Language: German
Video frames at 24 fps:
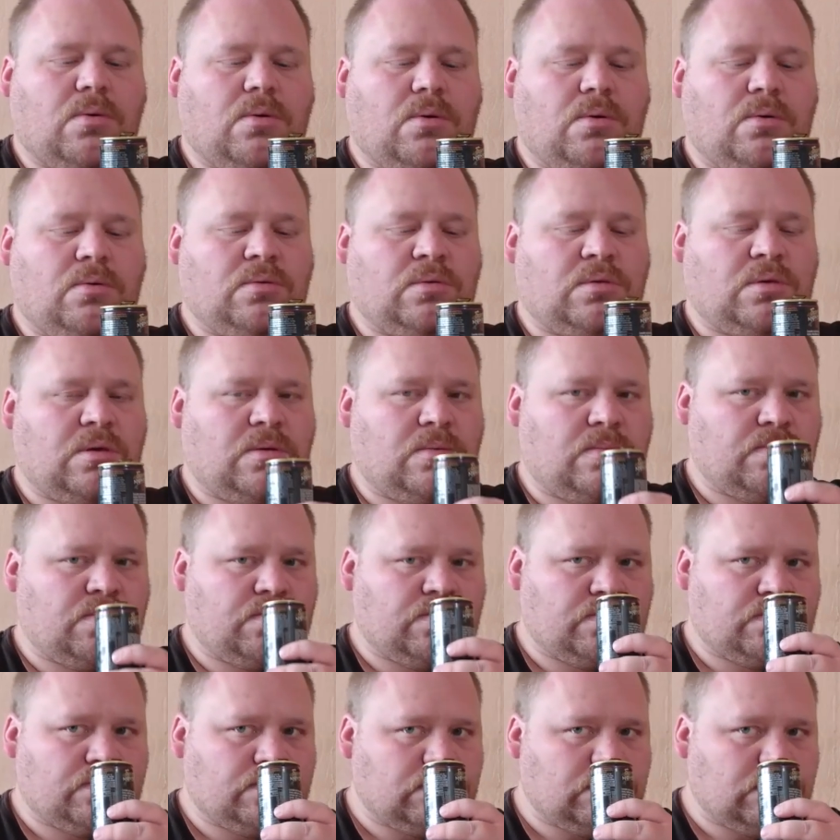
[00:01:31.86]
Und
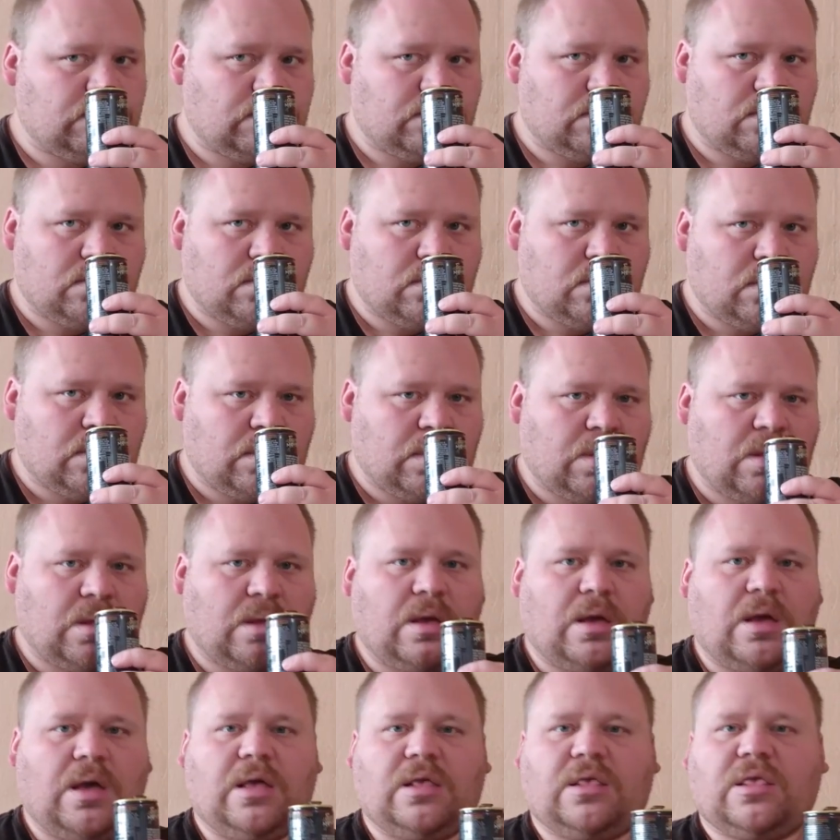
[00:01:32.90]

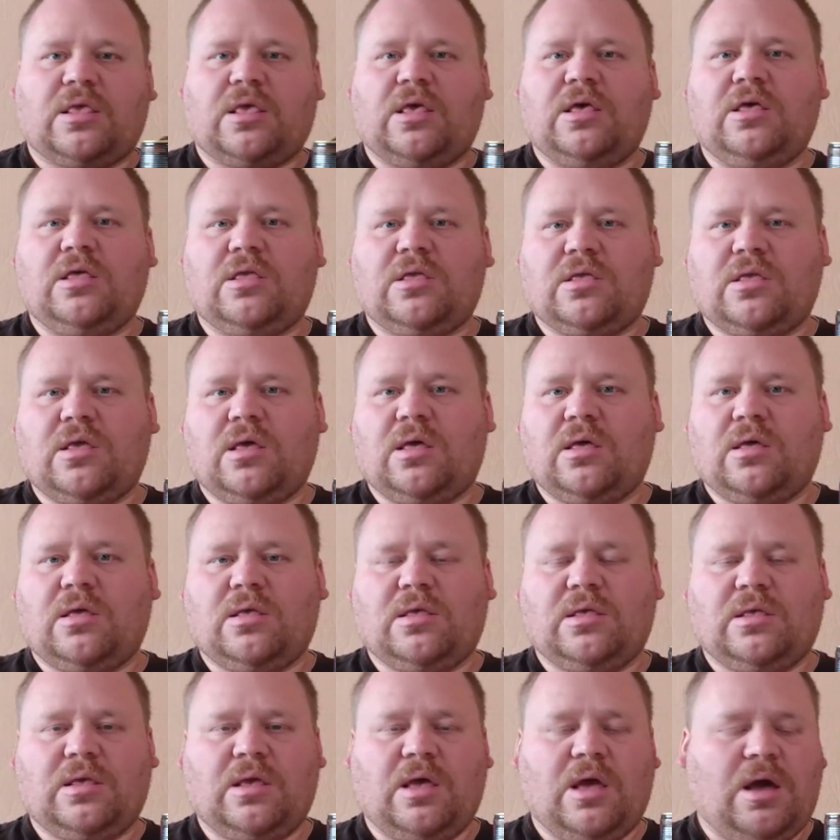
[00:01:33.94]
es riecht
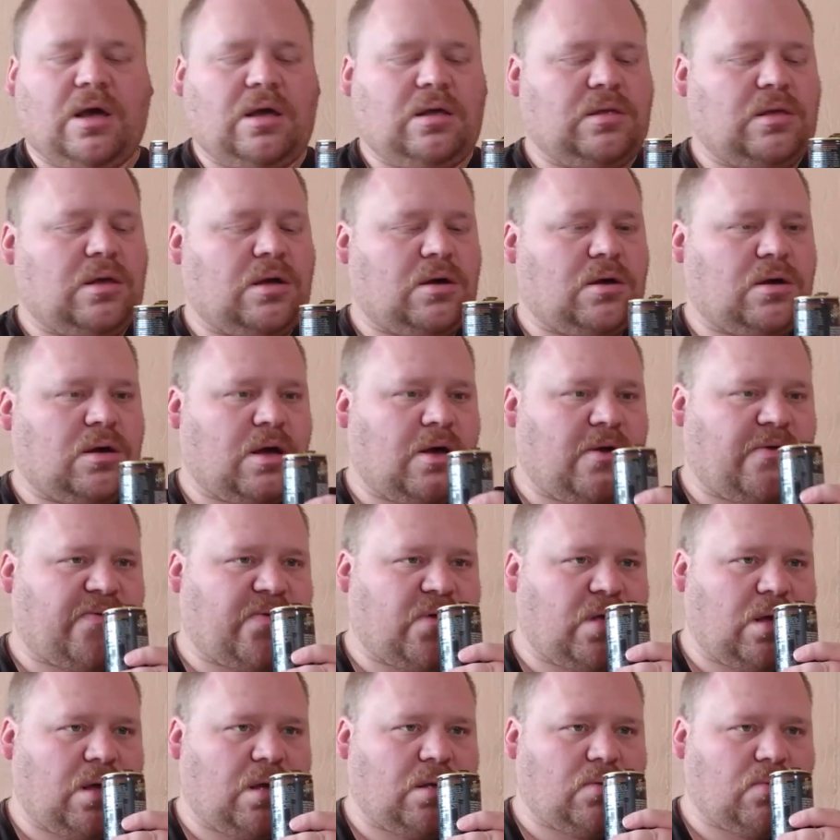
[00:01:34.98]
sehr nach
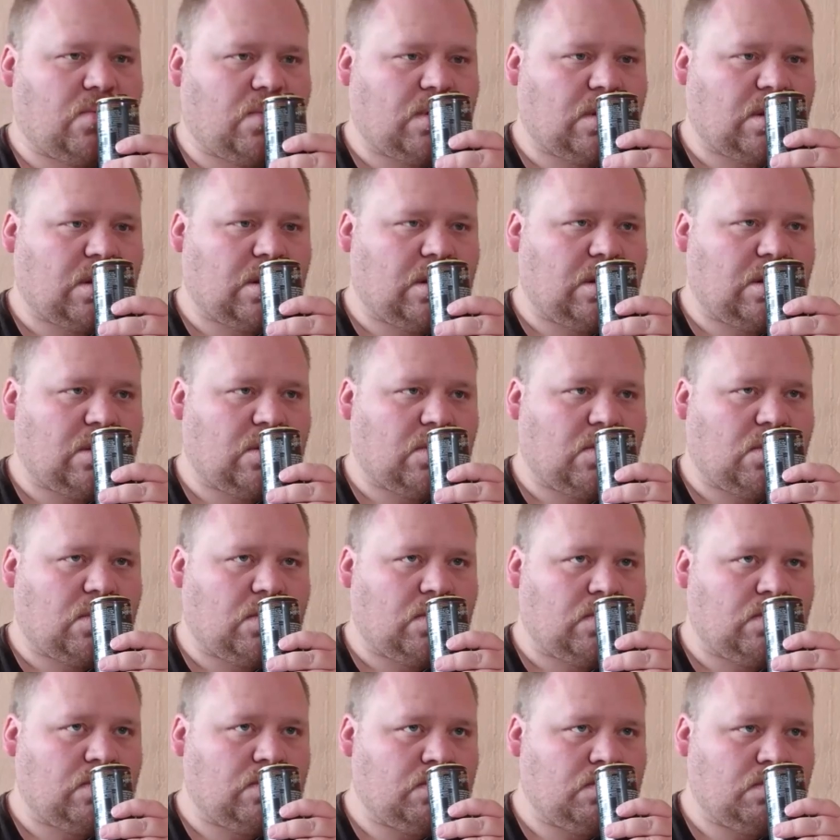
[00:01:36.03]
Kaffee, also es riecht
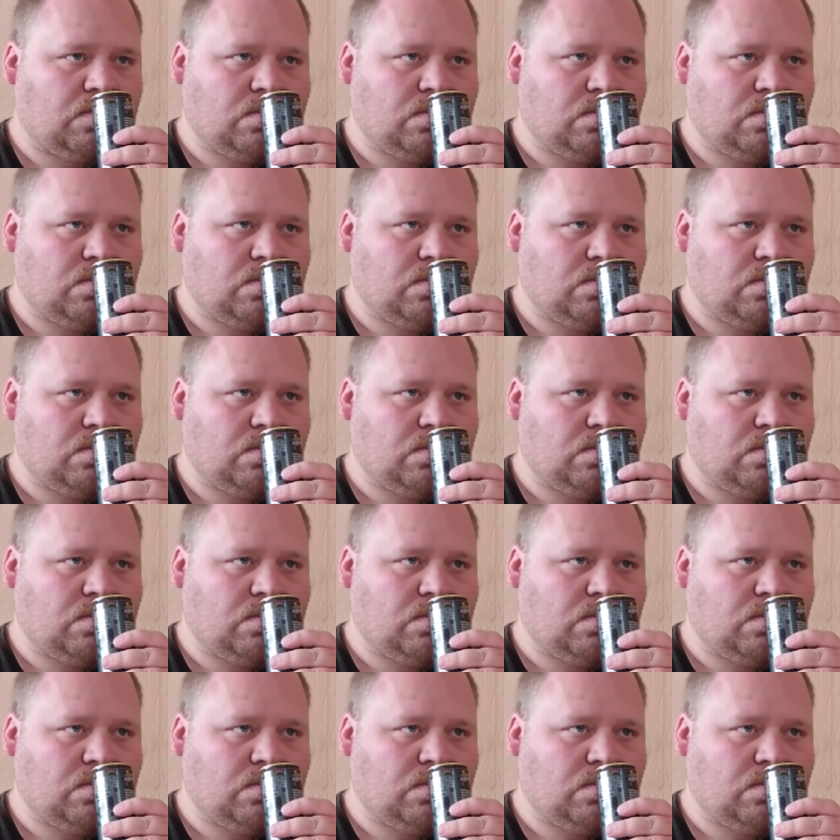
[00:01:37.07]
schon